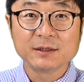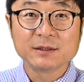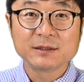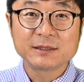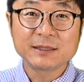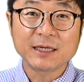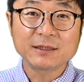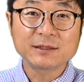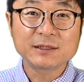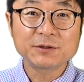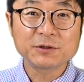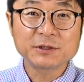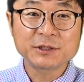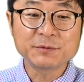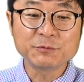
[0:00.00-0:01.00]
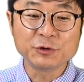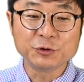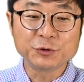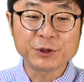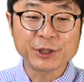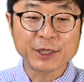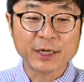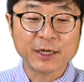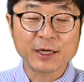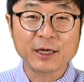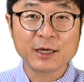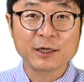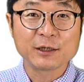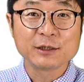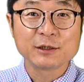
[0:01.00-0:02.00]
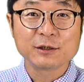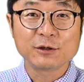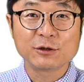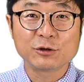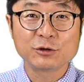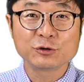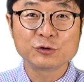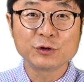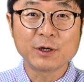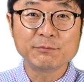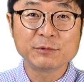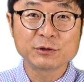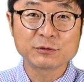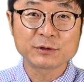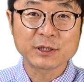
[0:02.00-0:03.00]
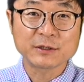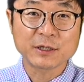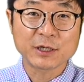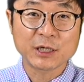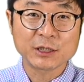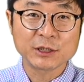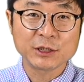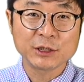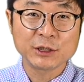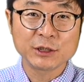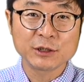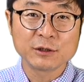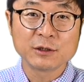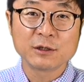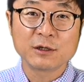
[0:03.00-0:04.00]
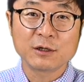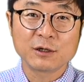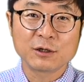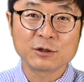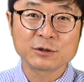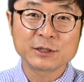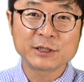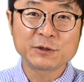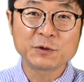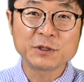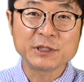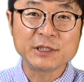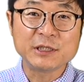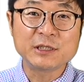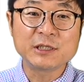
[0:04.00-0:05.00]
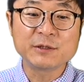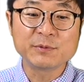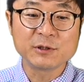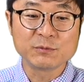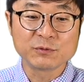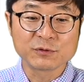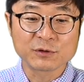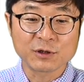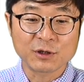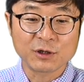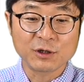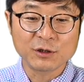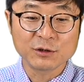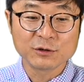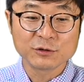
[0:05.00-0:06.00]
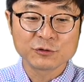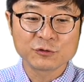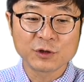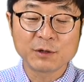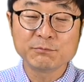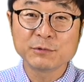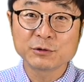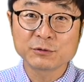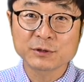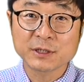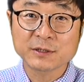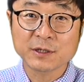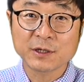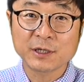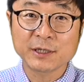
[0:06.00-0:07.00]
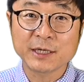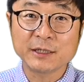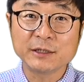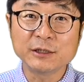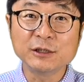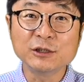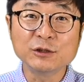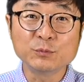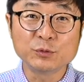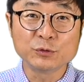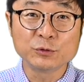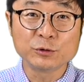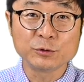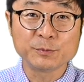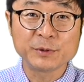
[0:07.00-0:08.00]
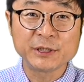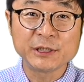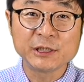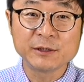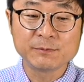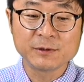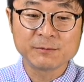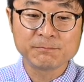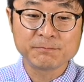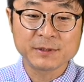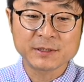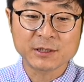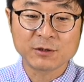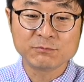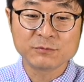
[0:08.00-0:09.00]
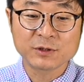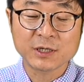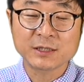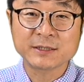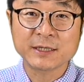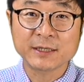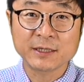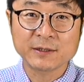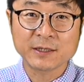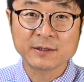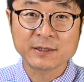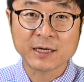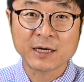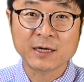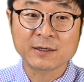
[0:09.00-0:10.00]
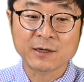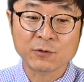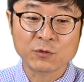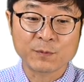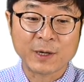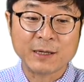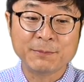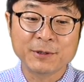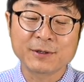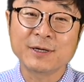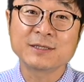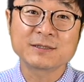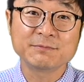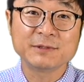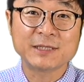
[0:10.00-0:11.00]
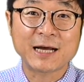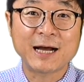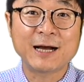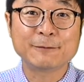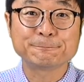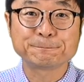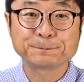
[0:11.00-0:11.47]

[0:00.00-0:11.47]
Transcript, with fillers: 지난 7월 16일에 어, 주한미국 대사관이 어, 7월 20일부터 주한미국 대사관의 일부 비이민 비자 업무가 재개된다라고 발표를 했습니다.